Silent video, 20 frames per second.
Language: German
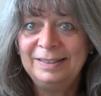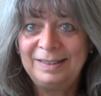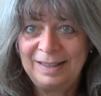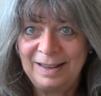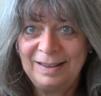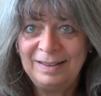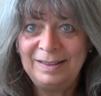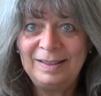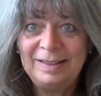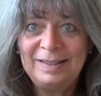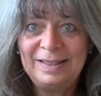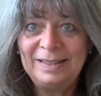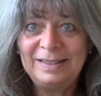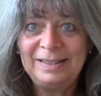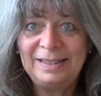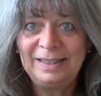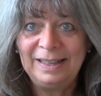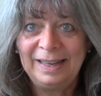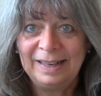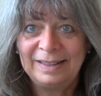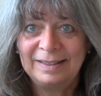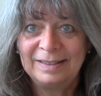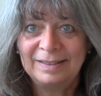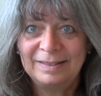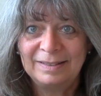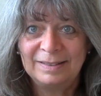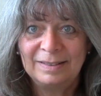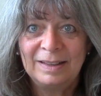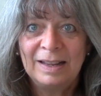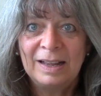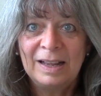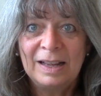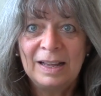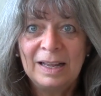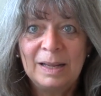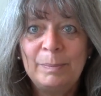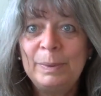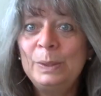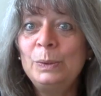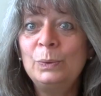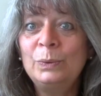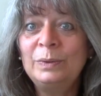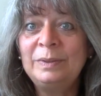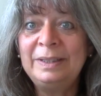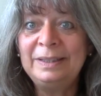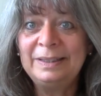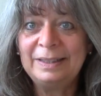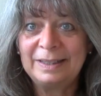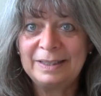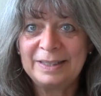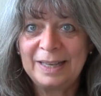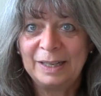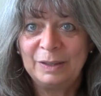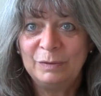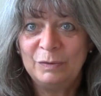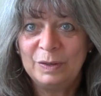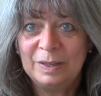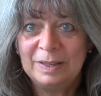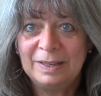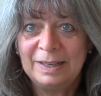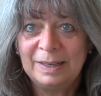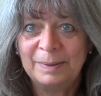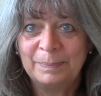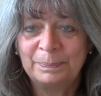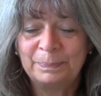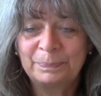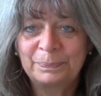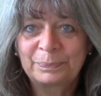Dann sind die nächsten Minuten interessant für Sie.